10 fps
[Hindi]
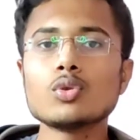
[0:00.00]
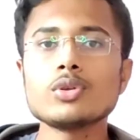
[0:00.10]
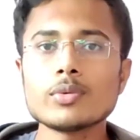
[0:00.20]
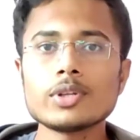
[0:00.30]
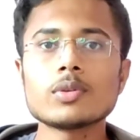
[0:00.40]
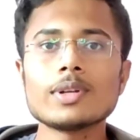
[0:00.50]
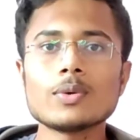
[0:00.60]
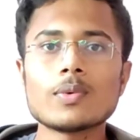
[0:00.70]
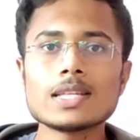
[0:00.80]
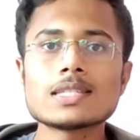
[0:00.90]
जून
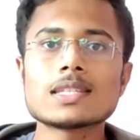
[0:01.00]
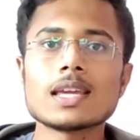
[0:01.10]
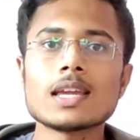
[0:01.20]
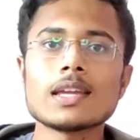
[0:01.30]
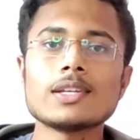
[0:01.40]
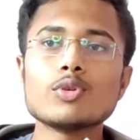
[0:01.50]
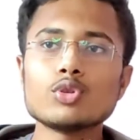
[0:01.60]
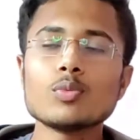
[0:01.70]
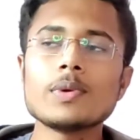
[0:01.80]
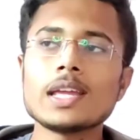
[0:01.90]
2021 से
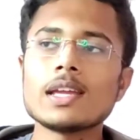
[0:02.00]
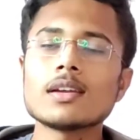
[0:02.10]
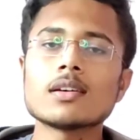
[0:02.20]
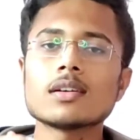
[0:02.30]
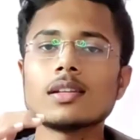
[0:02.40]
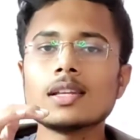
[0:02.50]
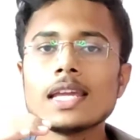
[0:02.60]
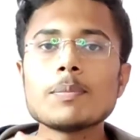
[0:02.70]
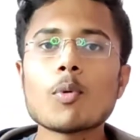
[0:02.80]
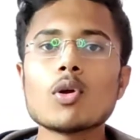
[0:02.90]
यूट्यूब ने
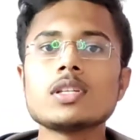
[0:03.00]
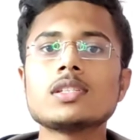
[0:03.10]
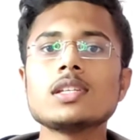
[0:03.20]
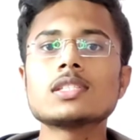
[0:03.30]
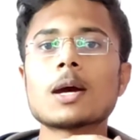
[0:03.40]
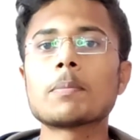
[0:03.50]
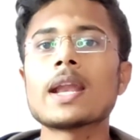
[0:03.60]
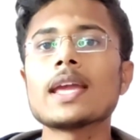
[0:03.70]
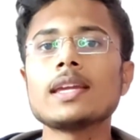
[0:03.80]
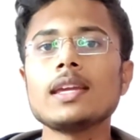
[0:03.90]
नई पॉलिसीज़
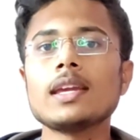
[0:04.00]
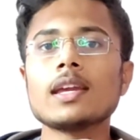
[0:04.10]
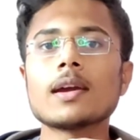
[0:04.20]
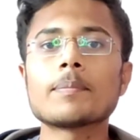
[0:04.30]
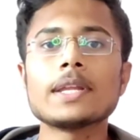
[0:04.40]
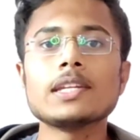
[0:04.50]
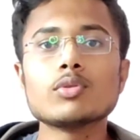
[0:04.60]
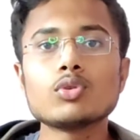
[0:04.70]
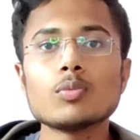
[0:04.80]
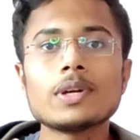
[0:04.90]
अप्लाई की है अपने
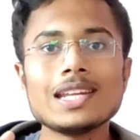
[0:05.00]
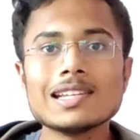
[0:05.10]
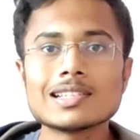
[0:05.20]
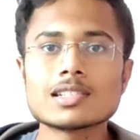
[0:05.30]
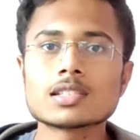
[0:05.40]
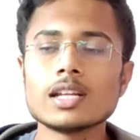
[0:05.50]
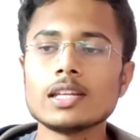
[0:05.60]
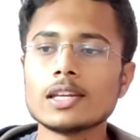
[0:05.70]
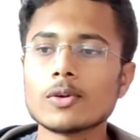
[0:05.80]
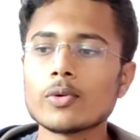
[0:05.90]
यूट्यूब क्रिएटर्स के
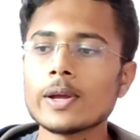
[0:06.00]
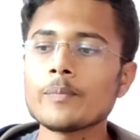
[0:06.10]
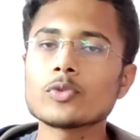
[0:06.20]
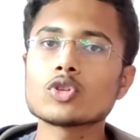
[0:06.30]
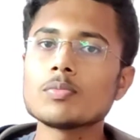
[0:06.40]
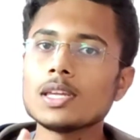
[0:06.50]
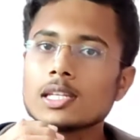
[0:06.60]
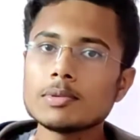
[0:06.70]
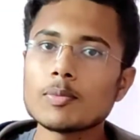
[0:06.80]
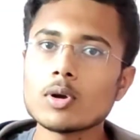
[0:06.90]
लिए ओके उसमें
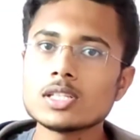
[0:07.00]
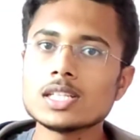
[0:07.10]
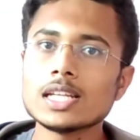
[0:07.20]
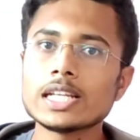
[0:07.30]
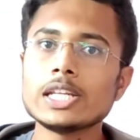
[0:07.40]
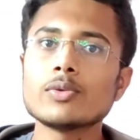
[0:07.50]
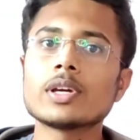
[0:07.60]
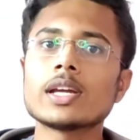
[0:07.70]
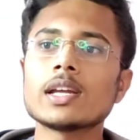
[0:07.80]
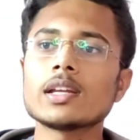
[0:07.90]
ये भी पॉलिसी
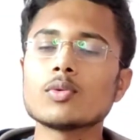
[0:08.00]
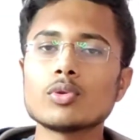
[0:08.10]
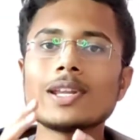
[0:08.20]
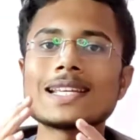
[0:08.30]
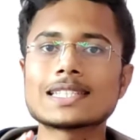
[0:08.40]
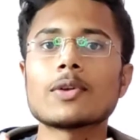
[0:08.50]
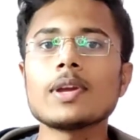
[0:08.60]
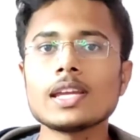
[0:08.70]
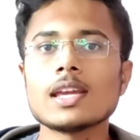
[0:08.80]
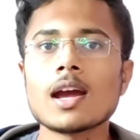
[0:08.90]
इंक्लूड है कि उन्होंने एक
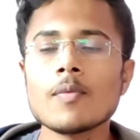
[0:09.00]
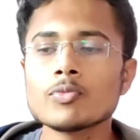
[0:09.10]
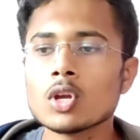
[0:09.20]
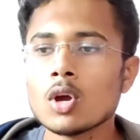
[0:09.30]
सर्वे किया